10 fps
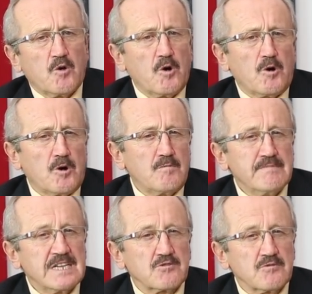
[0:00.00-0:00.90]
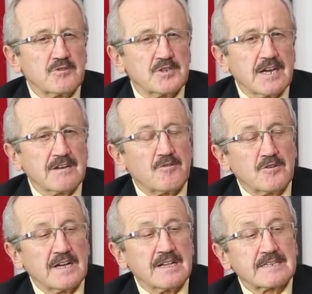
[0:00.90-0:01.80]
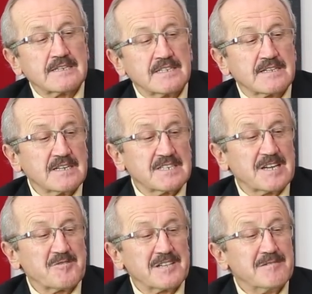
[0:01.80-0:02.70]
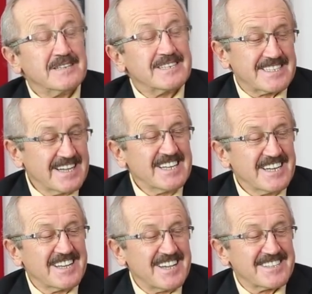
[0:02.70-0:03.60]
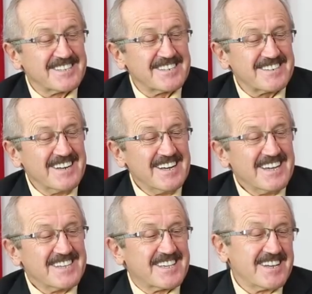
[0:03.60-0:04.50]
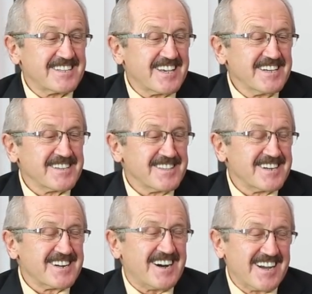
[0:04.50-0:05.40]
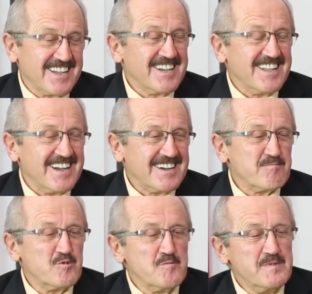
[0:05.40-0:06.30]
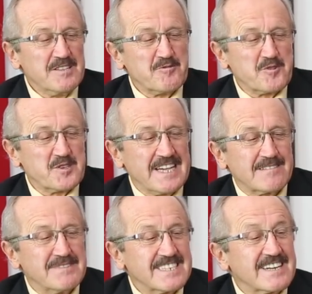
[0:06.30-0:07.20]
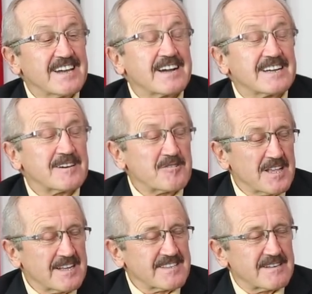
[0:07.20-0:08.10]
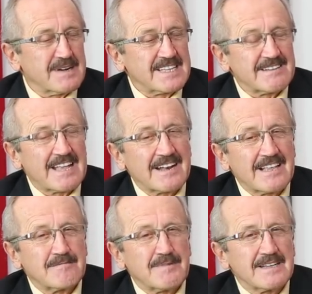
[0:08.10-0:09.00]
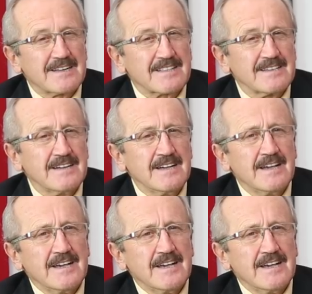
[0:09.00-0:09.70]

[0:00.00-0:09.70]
O 15 olacak. 16. da şey olabilir seni ilgilendirir. TRT yılları haliyle. Bu 1972'ye kadar olandır bana derler Balatlı.